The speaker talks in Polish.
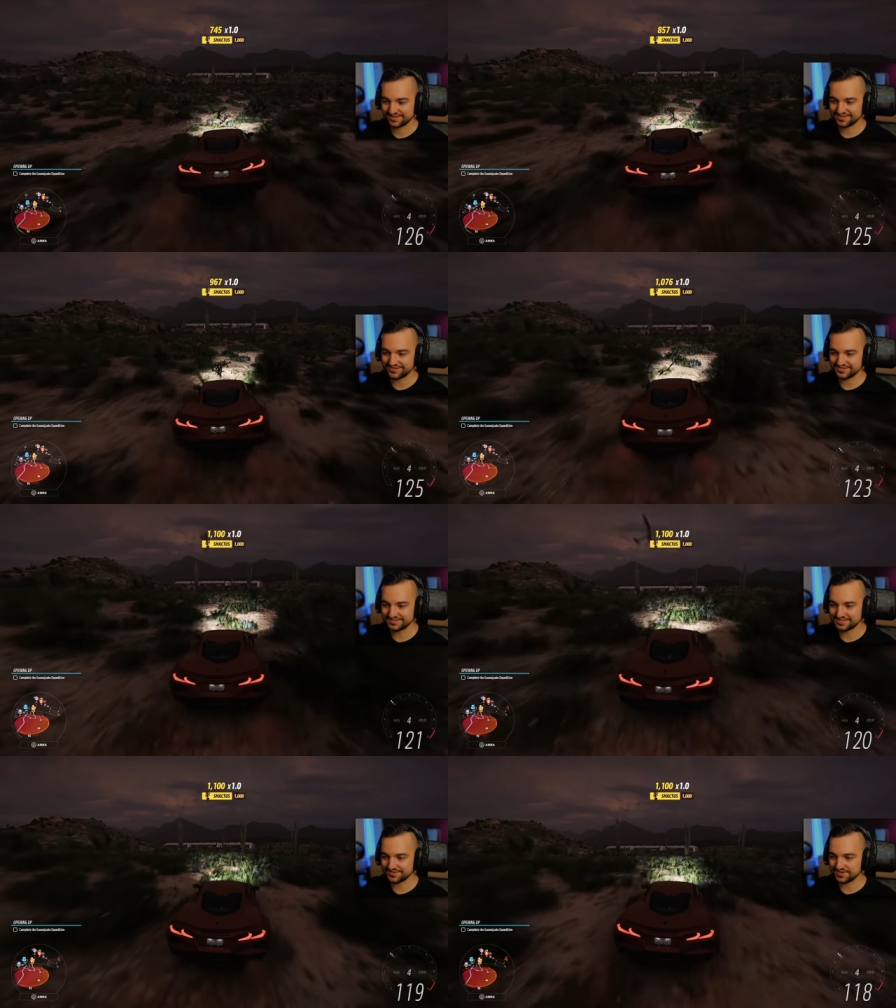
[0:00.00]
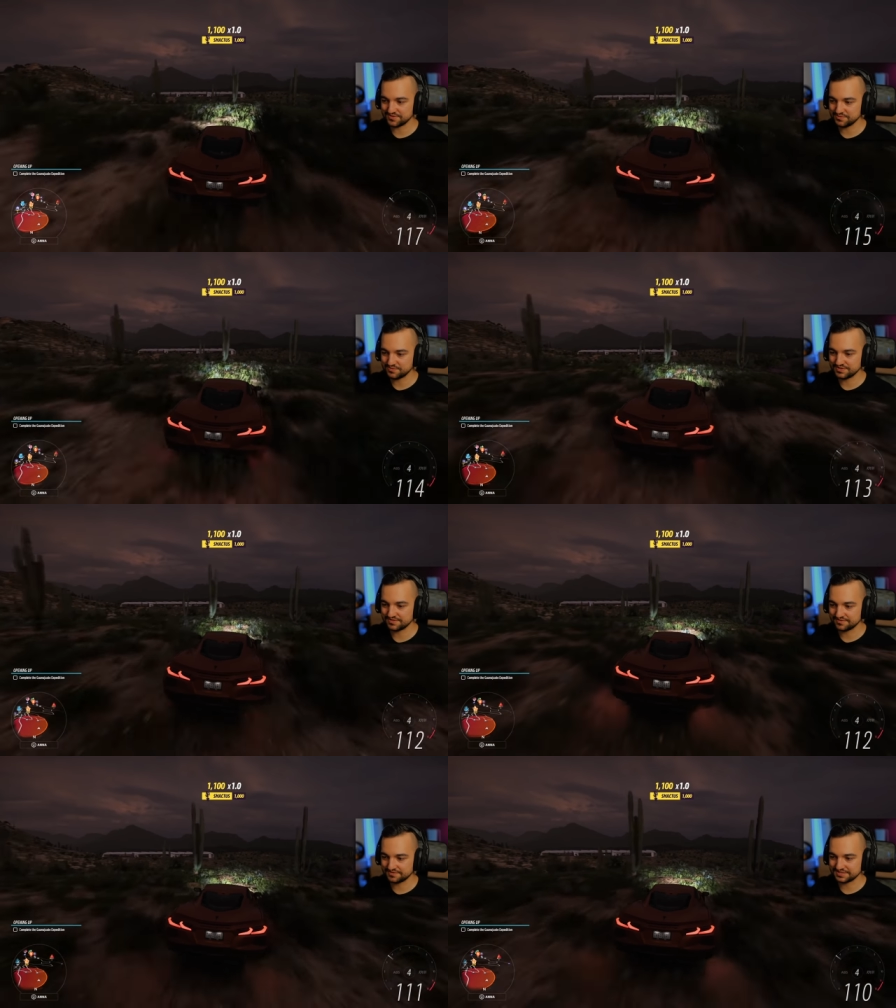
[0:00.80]
Te koksy, które
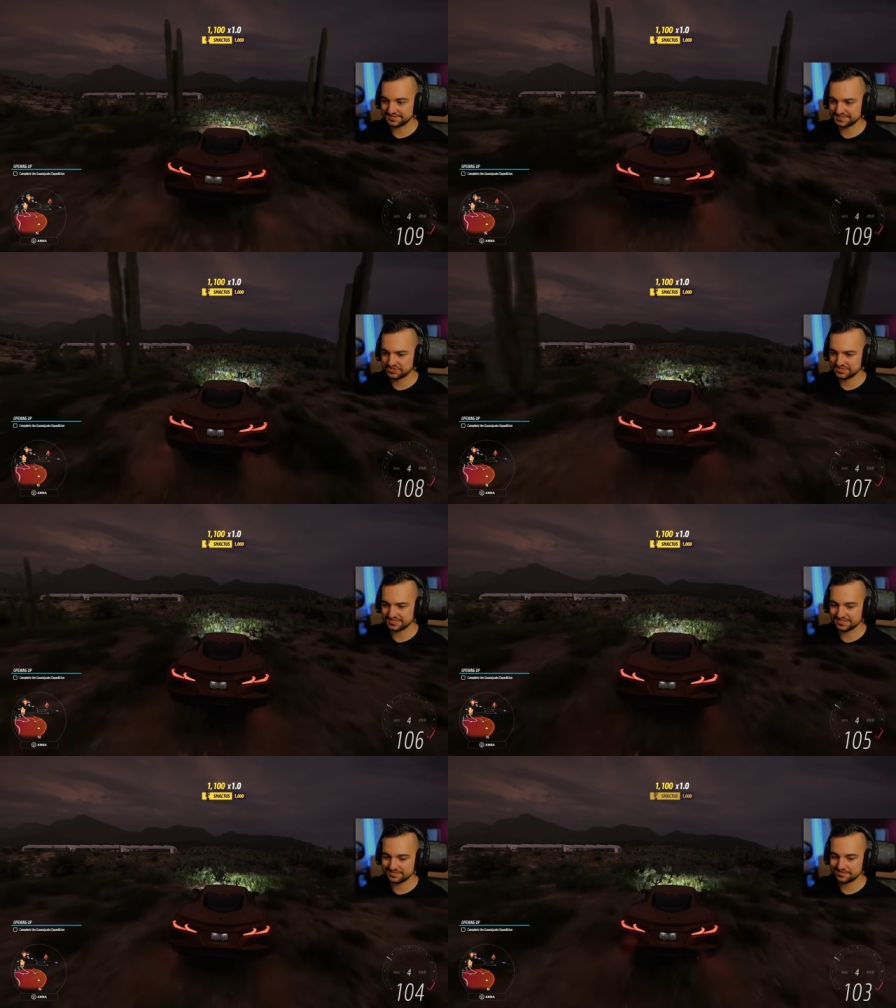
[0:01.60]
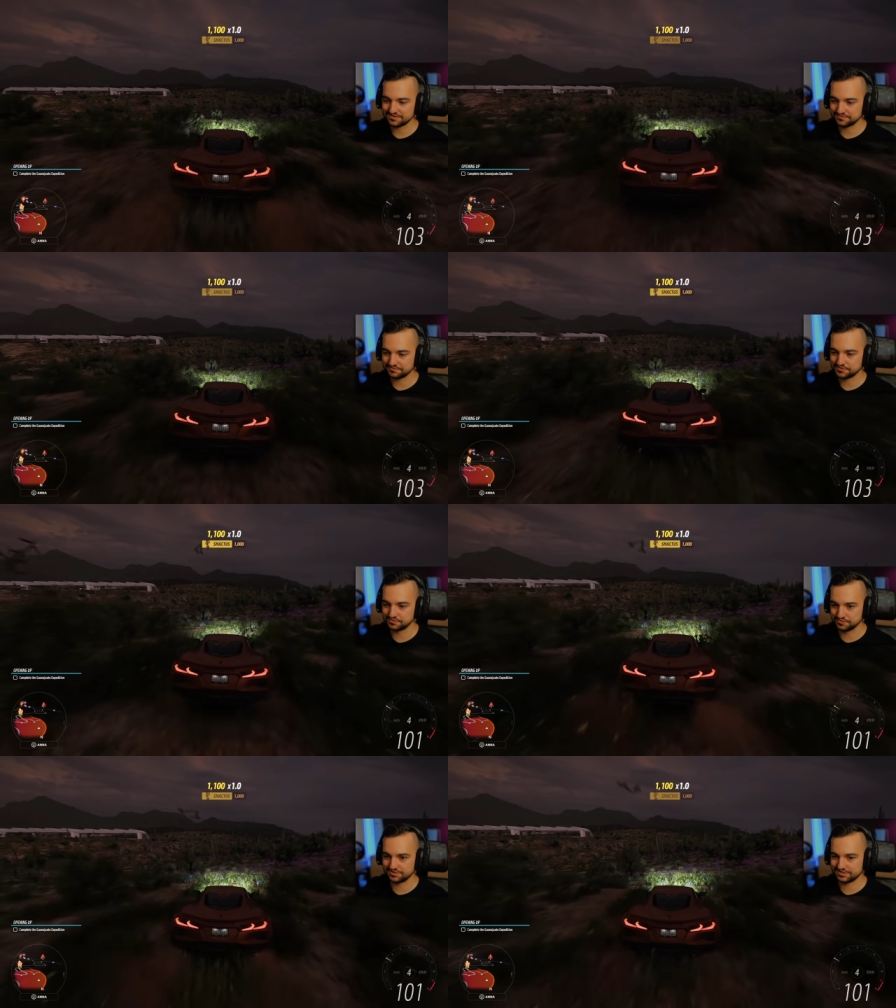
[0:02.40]
robiły fantastyczne zdjęcia w
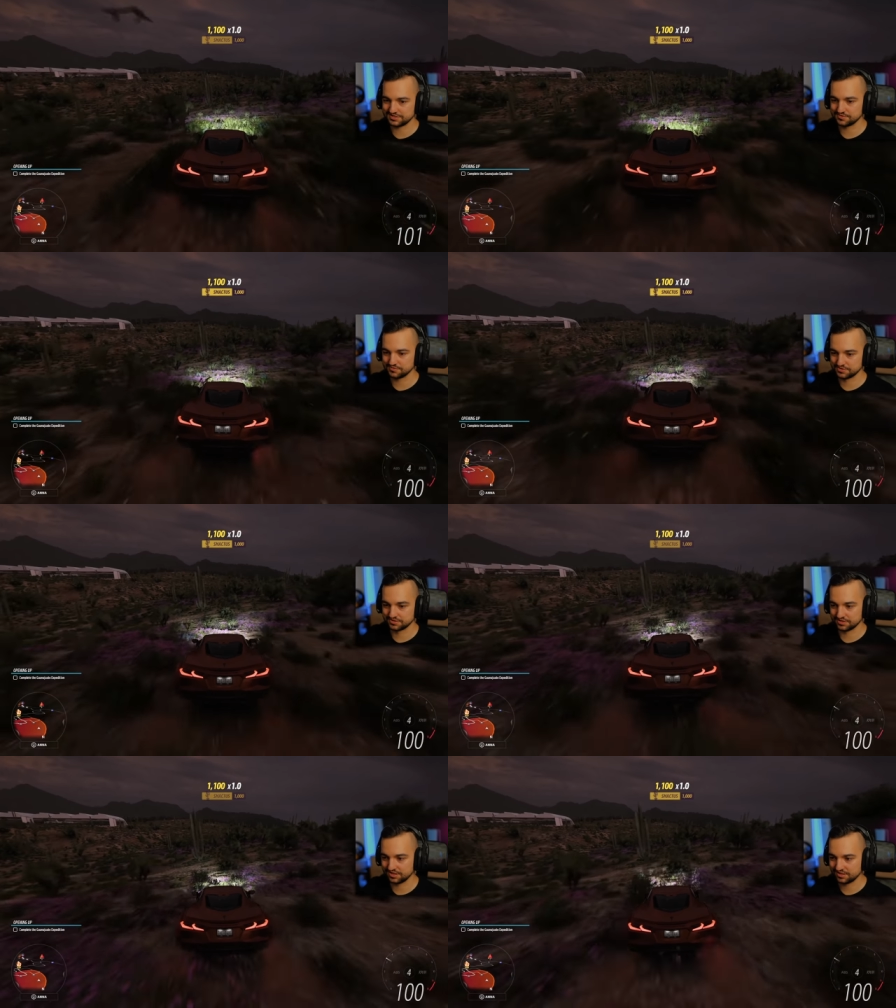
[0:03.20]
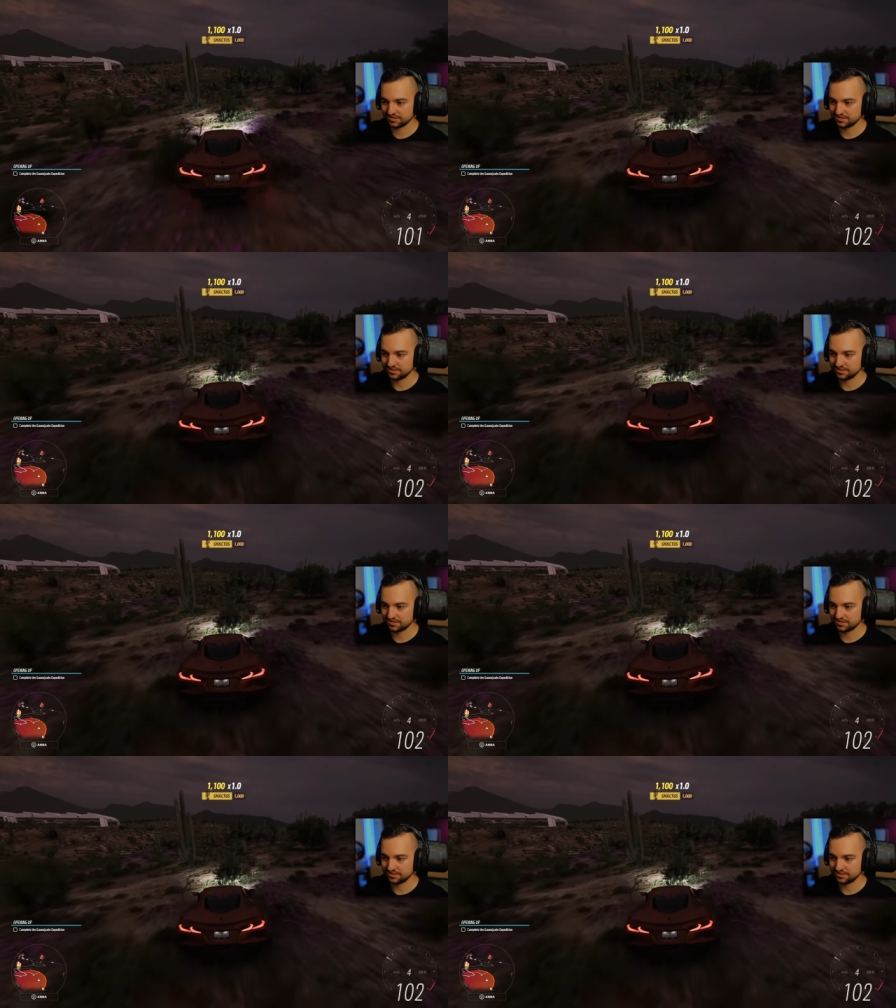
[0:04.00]
czwórce już, no nie?